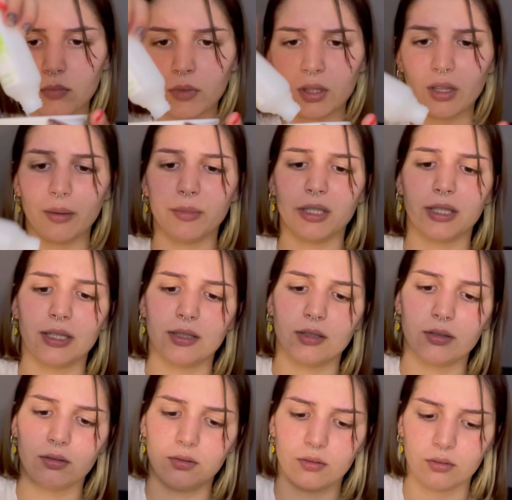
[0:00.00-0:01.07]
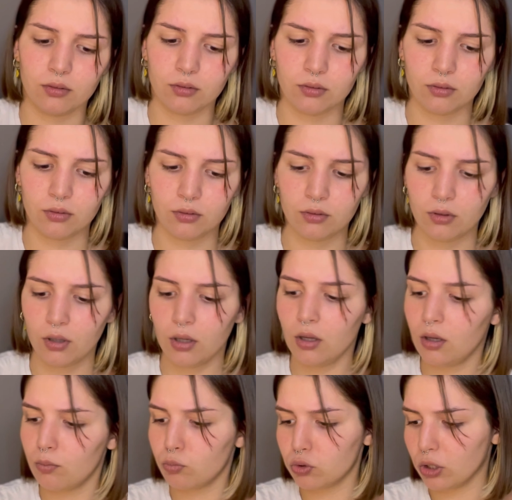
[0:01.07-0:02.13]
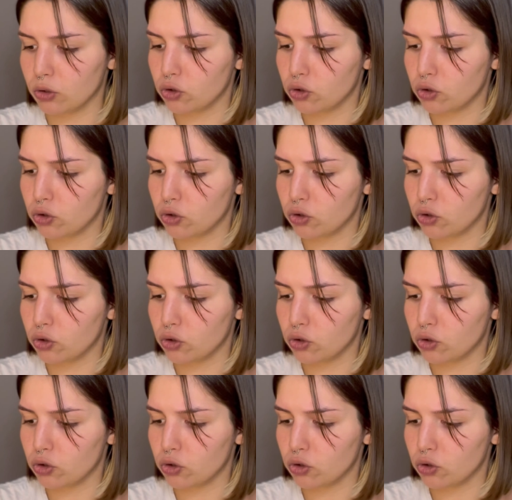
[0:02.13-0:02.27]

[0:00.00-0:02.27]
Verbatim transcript: Tam yeter. Bu da